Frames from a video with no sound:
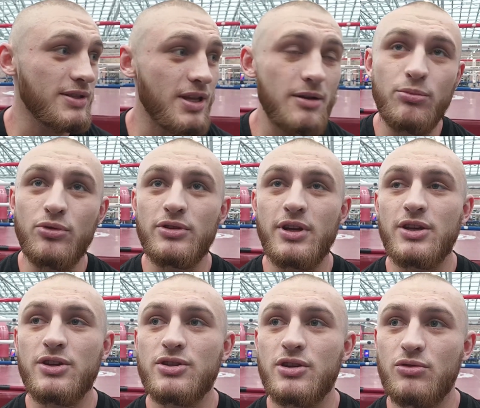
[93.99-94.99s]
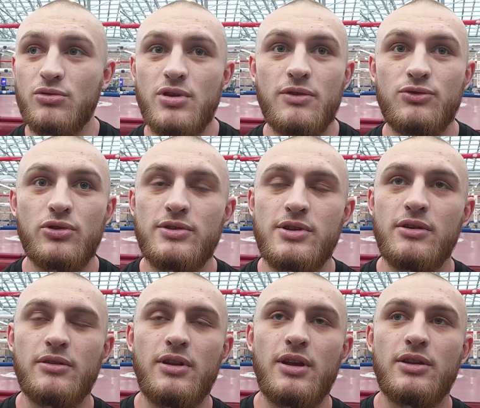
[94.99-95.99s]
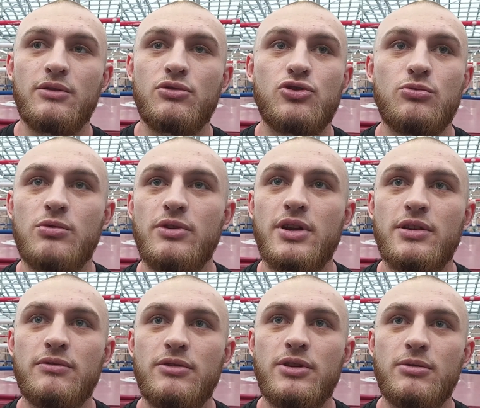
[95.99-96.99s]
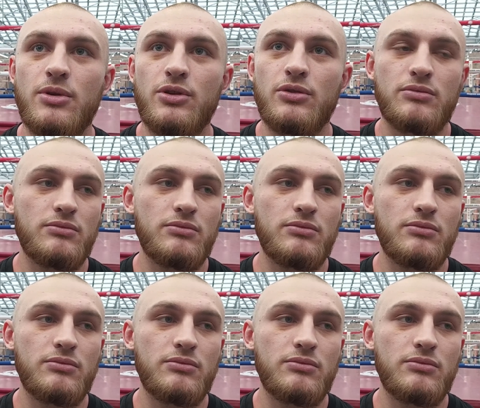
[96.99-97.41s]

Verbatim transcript: так будет, конечно, но я все сделал для того, чтобы выиграть в этом бою.